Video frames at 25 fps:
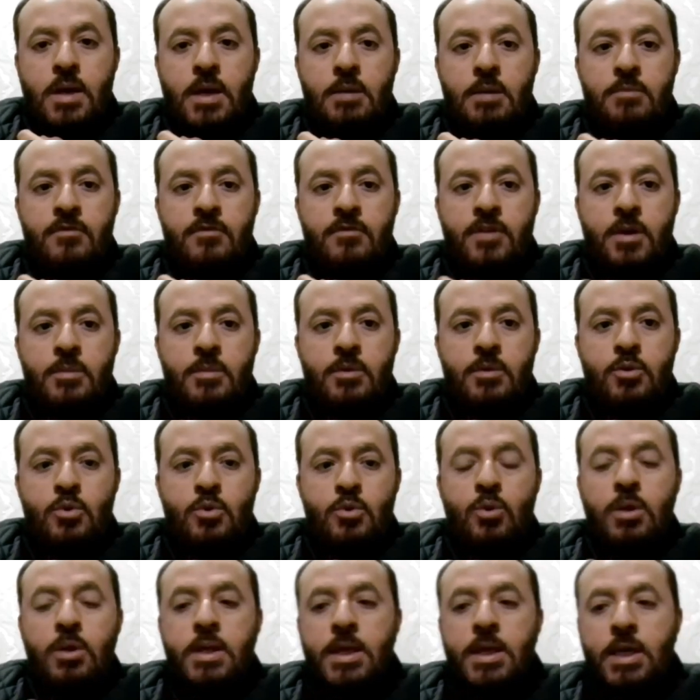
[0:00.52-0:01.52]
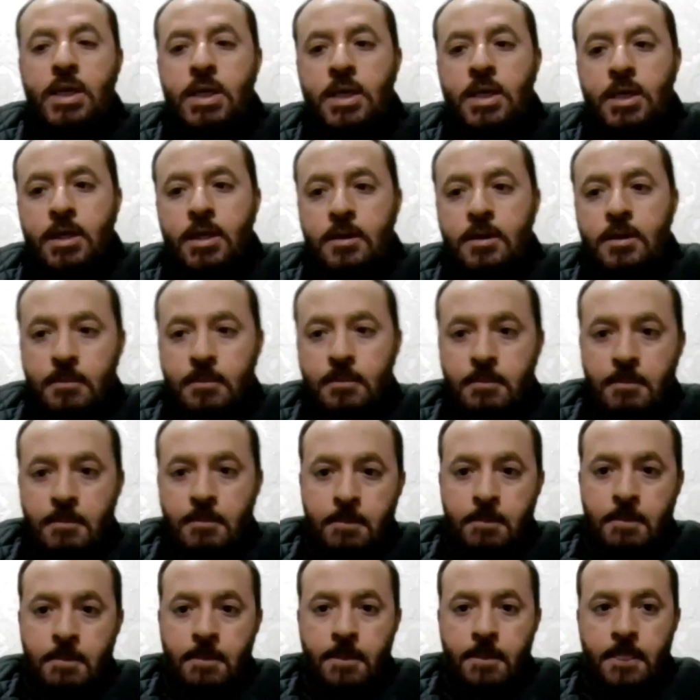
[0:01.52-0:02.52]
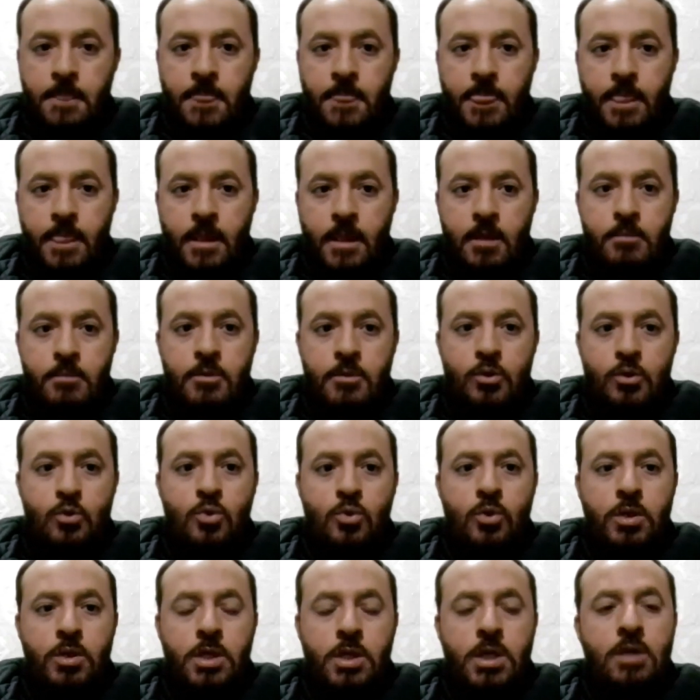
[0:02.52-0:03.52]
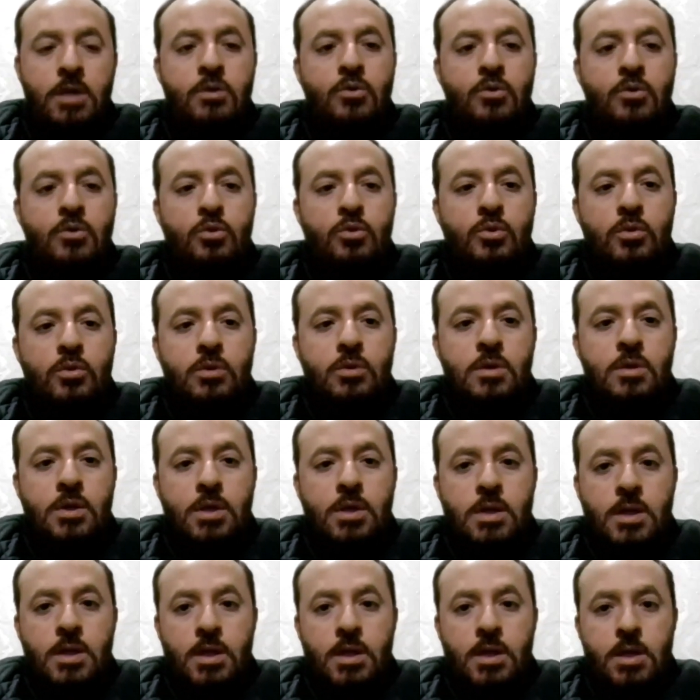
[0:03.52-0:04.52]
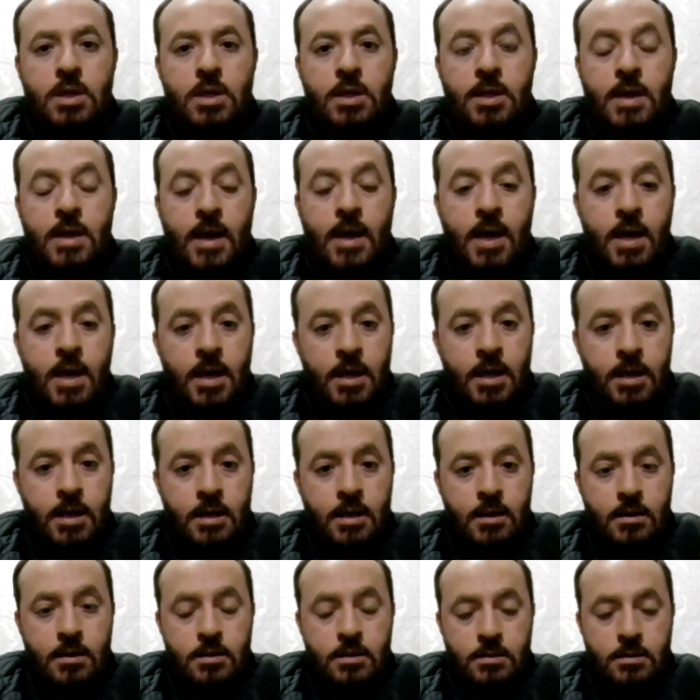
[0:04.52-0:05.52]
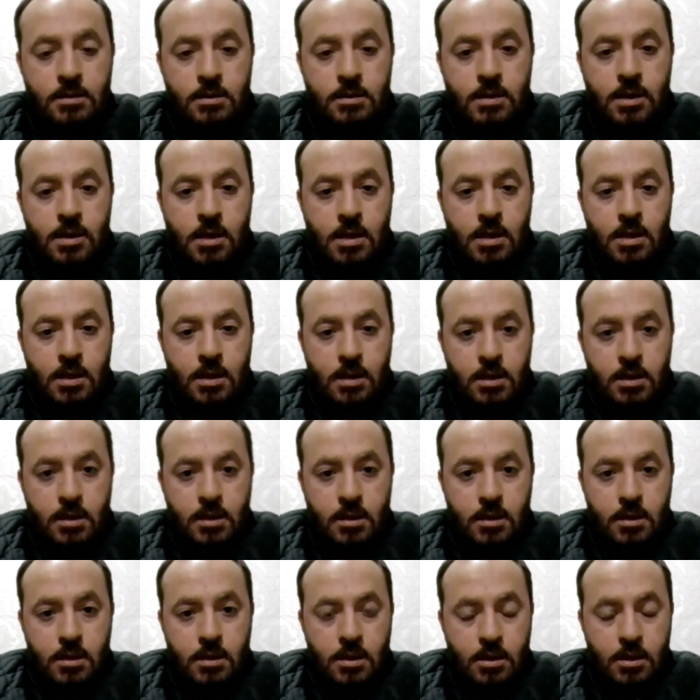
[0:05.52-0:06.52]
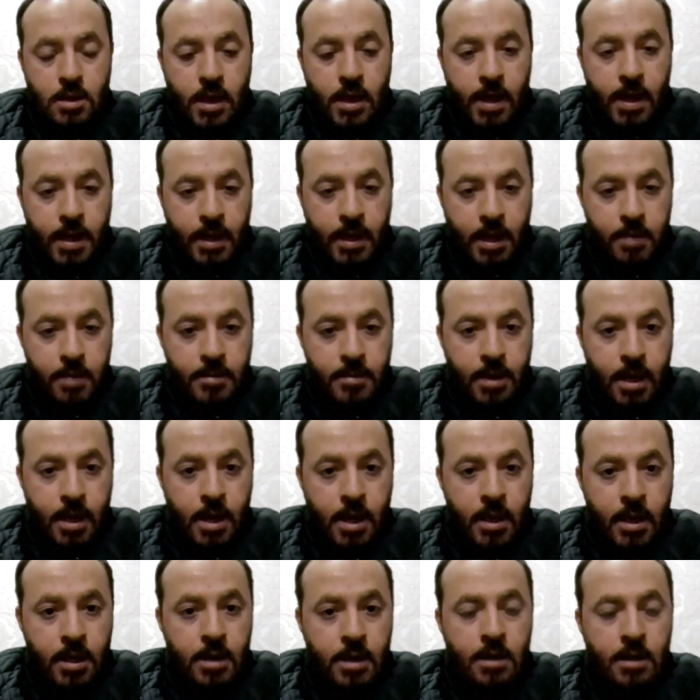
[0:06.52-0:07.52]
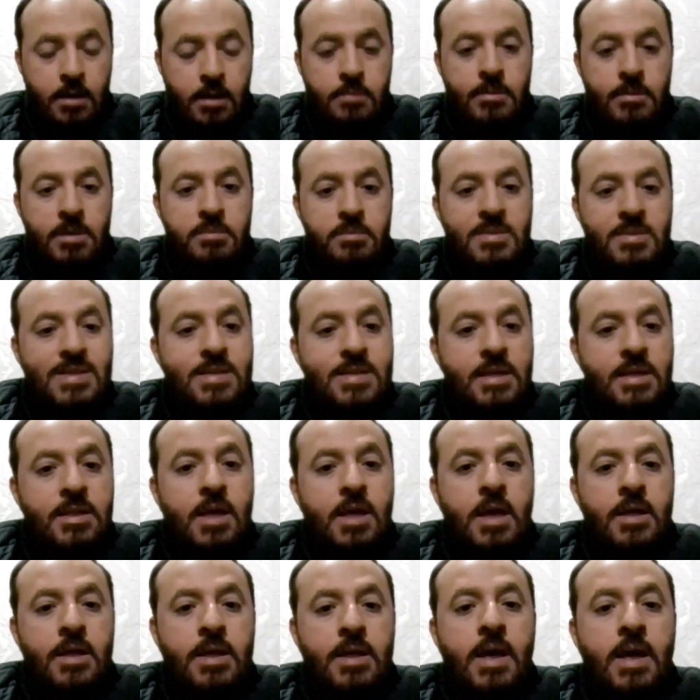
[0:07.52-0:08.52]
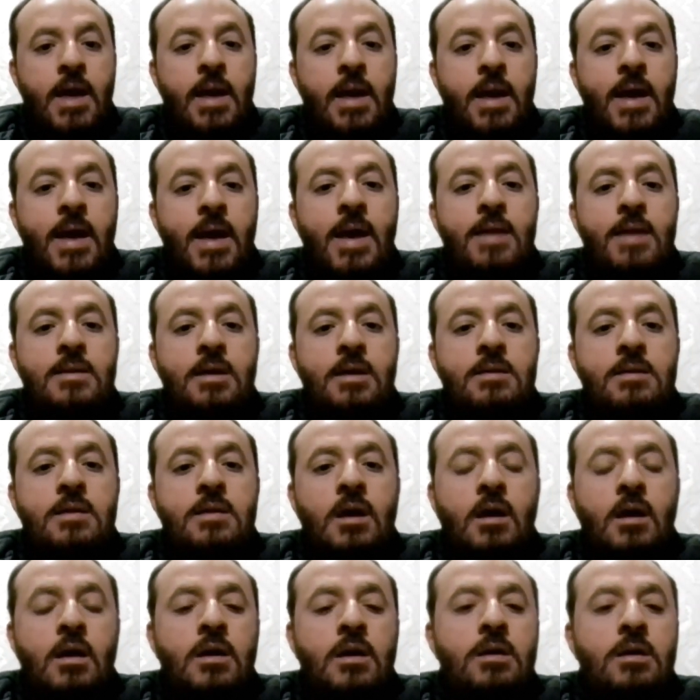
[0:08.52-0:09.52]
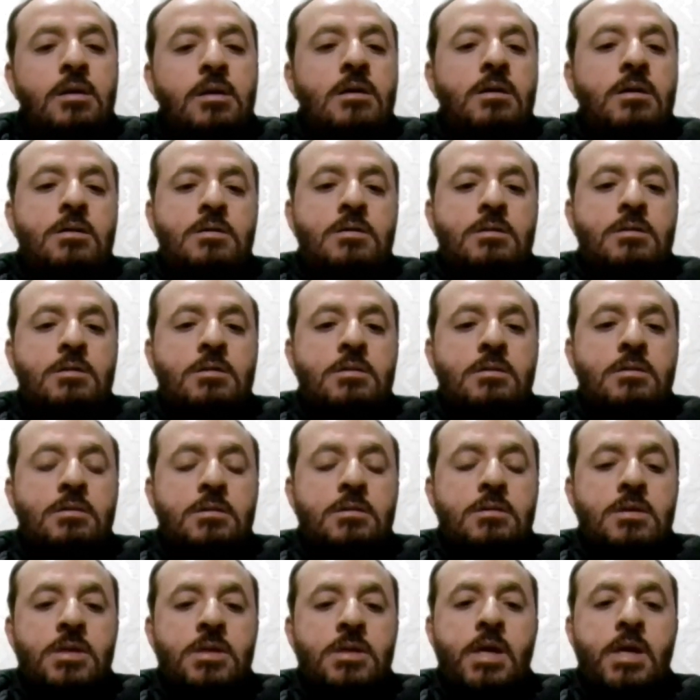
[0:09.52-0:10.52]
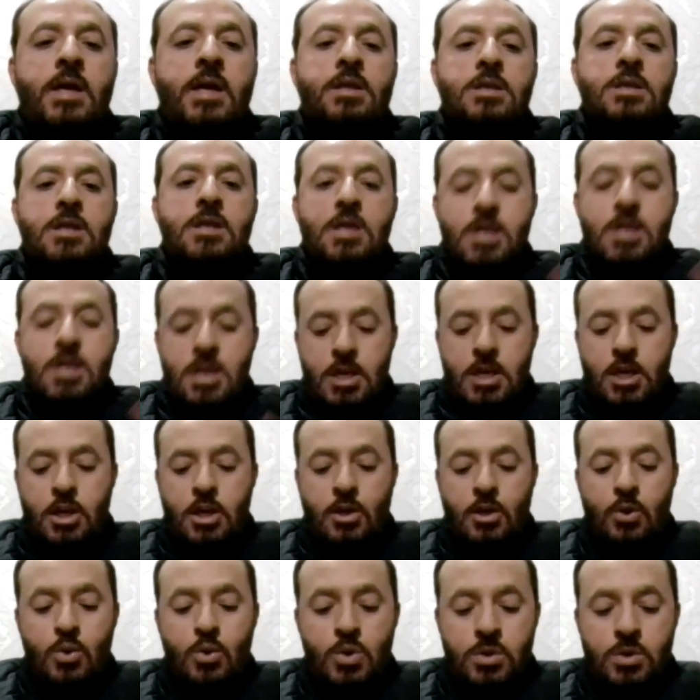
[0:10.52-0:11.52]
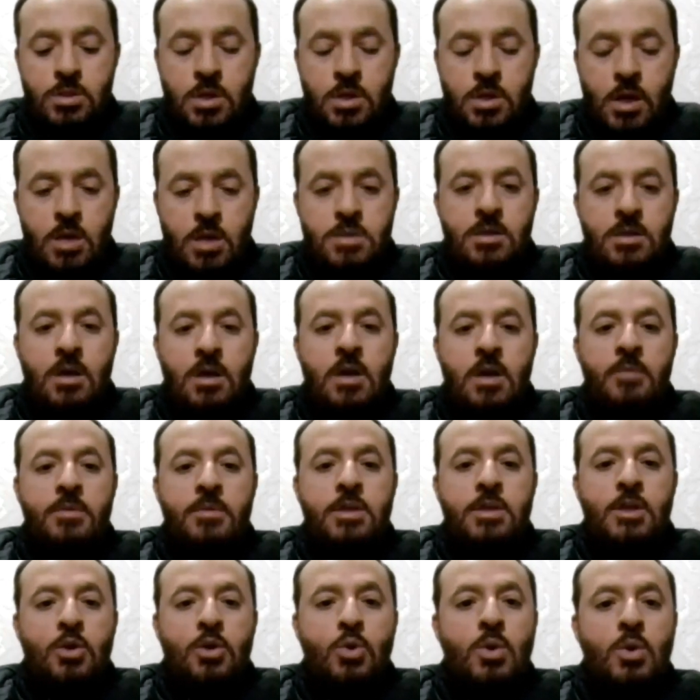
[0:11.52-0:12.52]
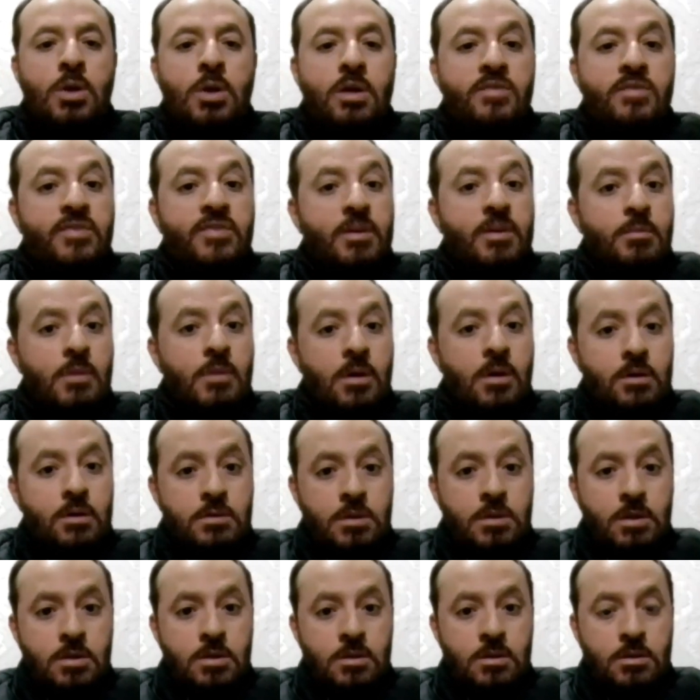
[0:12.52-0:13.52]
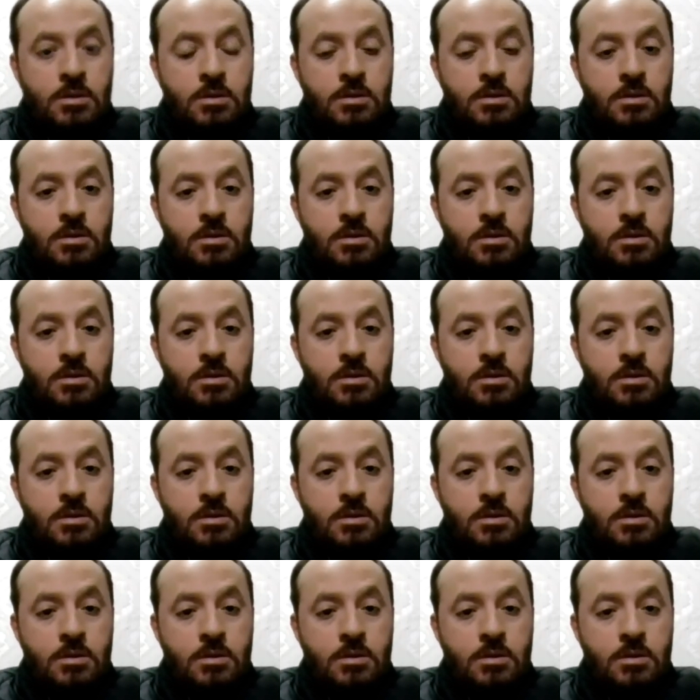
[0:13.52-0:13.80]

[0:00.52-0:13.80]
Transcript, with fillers: طيب فبنقول ايه هنا بنقول انه العقل احكام العقل من ميزاتها انها لا تتغير يعني الجزء اصغر من الكل في الماضي